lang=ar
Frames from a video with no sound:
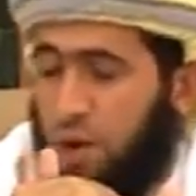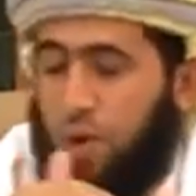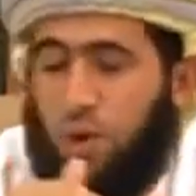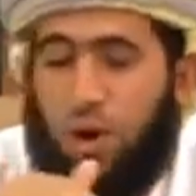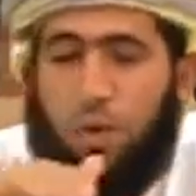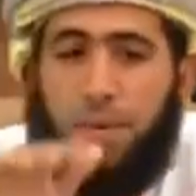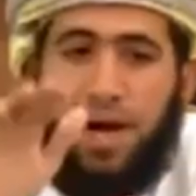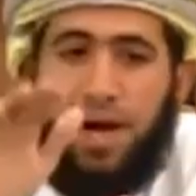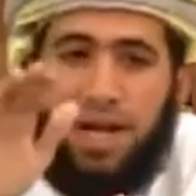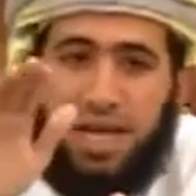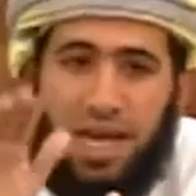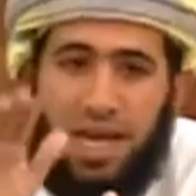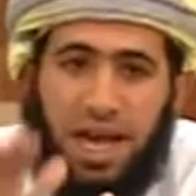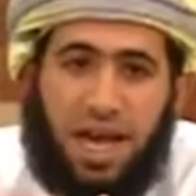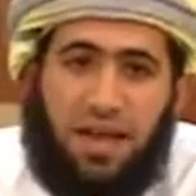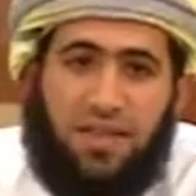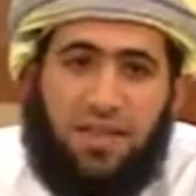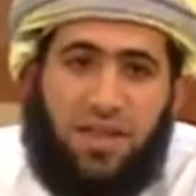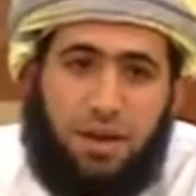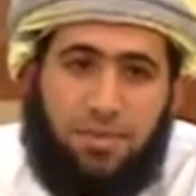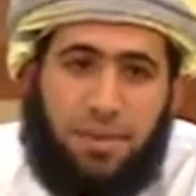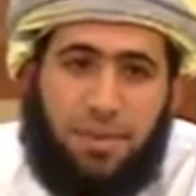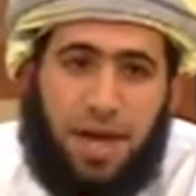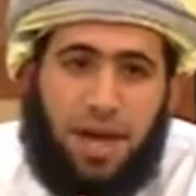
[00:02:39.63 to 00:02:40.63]
وبقي
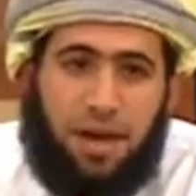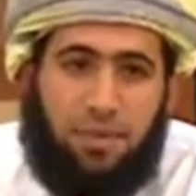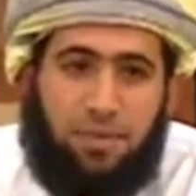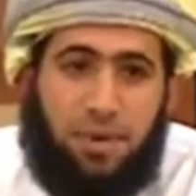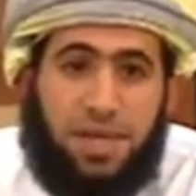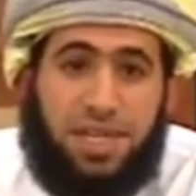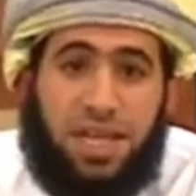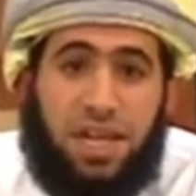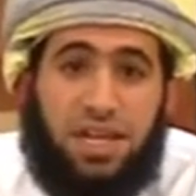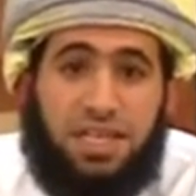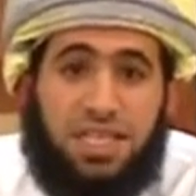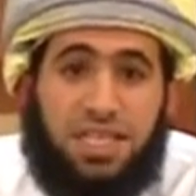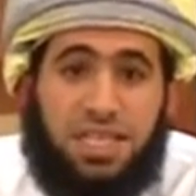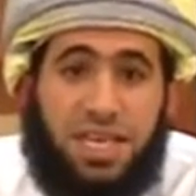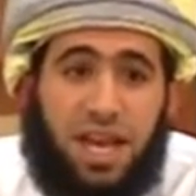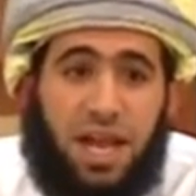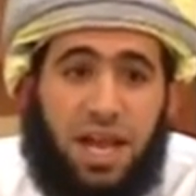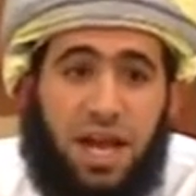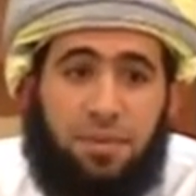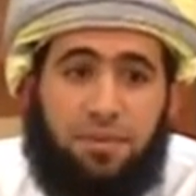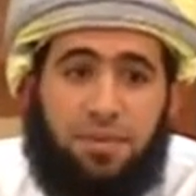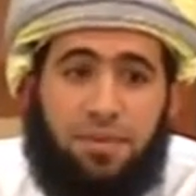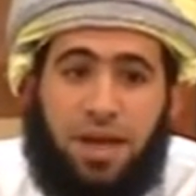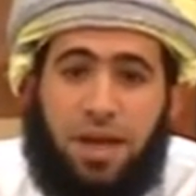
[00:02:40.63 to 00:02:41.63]
هذا المال متى
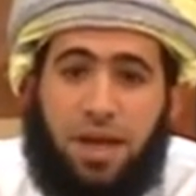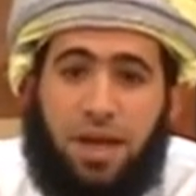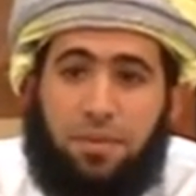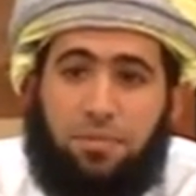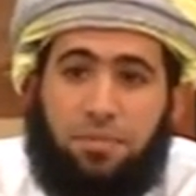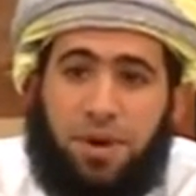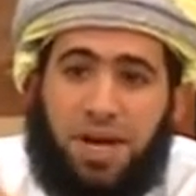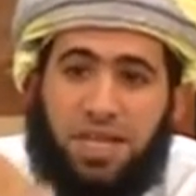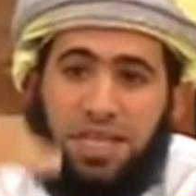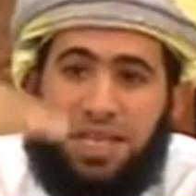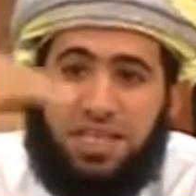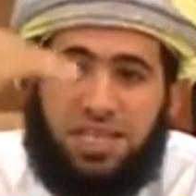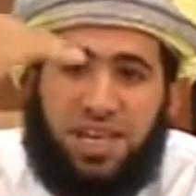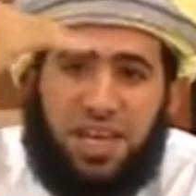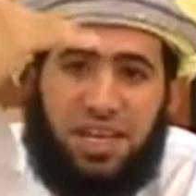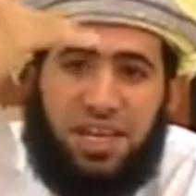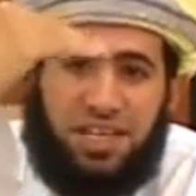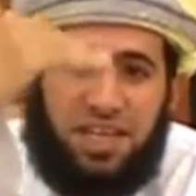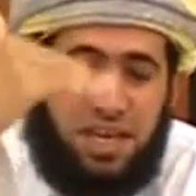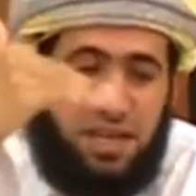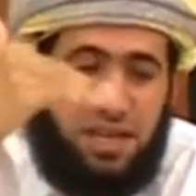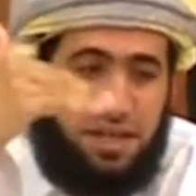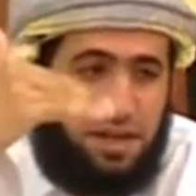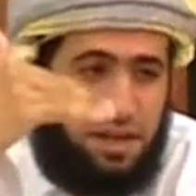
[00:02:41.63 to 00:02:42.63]
الاستلام بعد
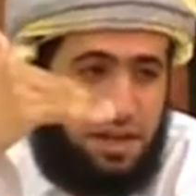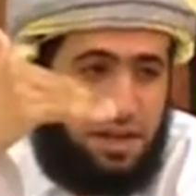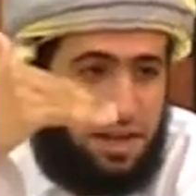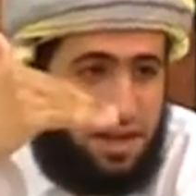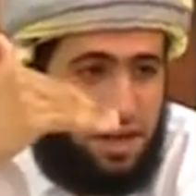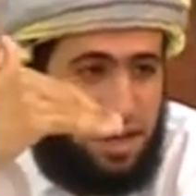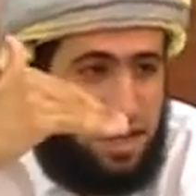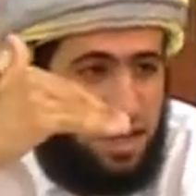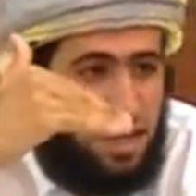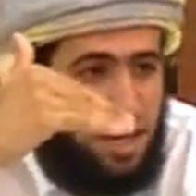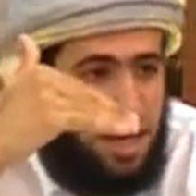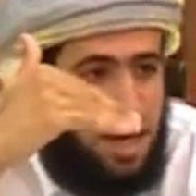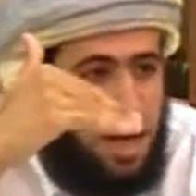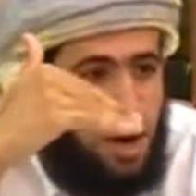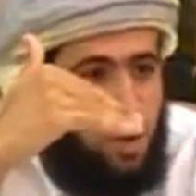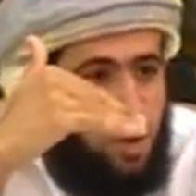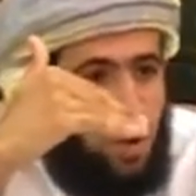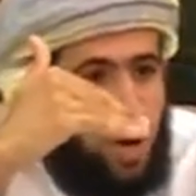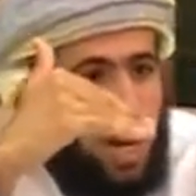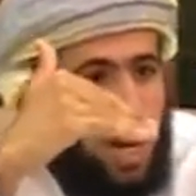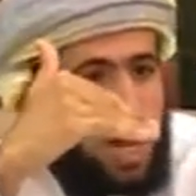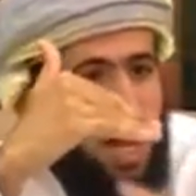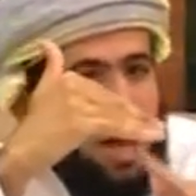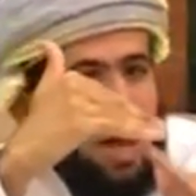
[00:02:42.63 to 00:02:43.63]
سنتين
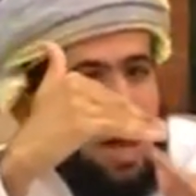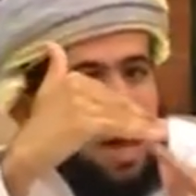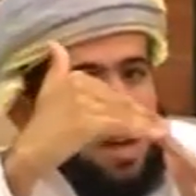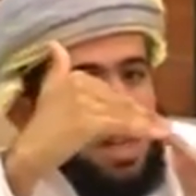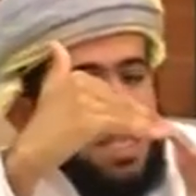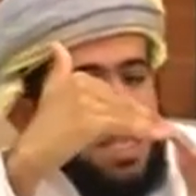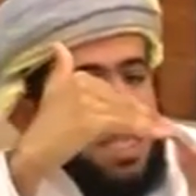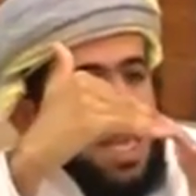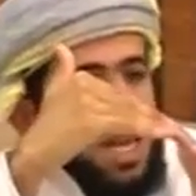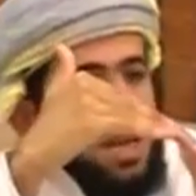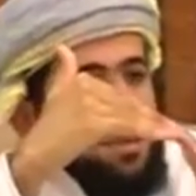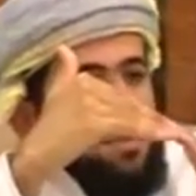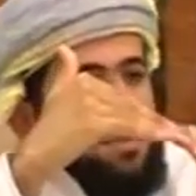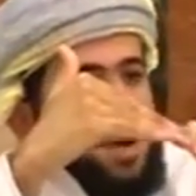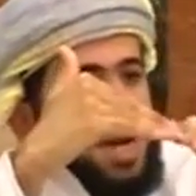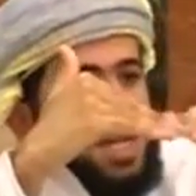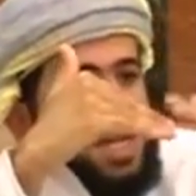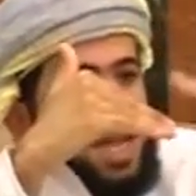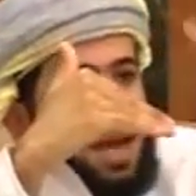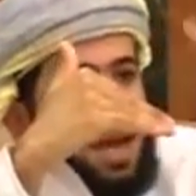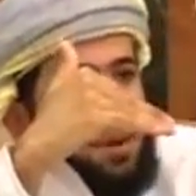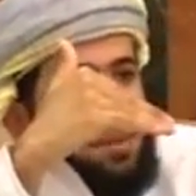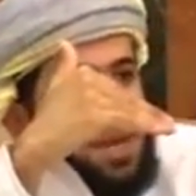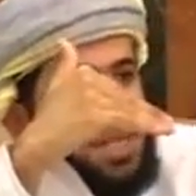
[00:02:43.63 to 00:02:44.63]
والآخر يستلم
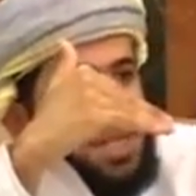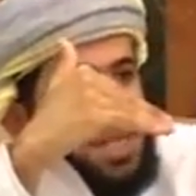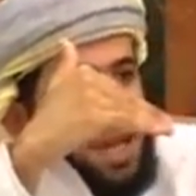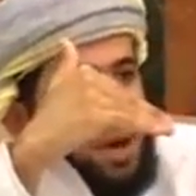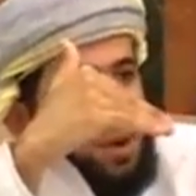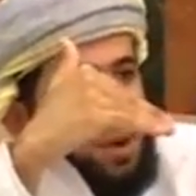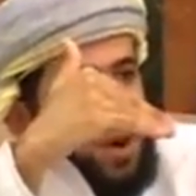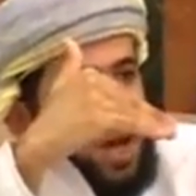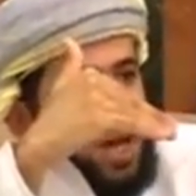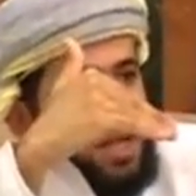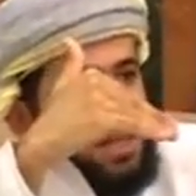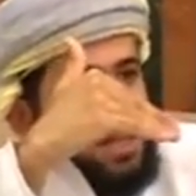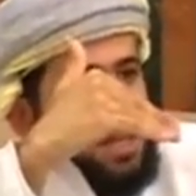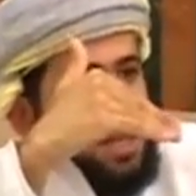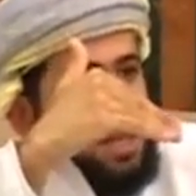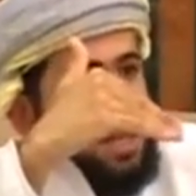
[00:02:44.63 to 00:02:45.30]
بعد أربع سنوات